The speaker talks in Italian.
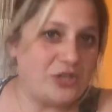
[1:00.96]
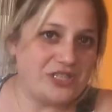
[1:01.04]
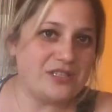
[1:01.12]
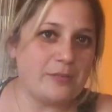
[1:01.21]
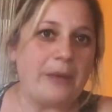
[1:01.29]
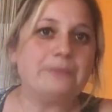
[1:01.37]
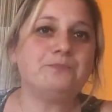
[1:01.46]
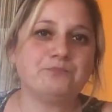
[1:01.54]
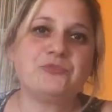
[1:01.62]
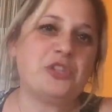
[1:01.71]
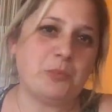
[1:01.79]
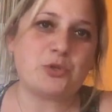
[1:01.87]
buonissime
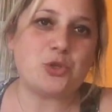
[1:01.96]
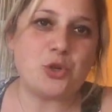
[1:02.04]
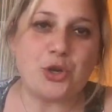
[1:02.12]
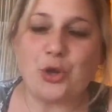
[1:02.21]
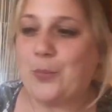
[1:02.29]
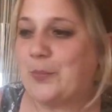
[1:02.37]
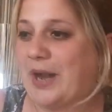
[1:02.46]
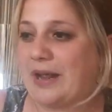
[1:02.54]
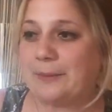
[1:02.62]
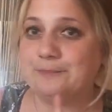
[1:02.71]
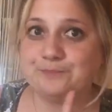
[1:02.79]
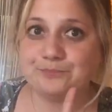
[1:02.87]
si possono
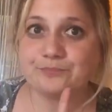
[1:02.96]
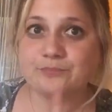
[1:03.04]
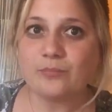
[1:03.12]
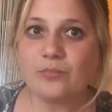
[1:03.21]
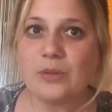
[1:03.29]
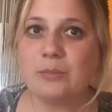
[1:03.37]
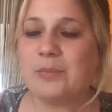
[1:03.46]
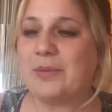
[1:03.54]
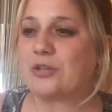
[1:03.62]
ricomprare mi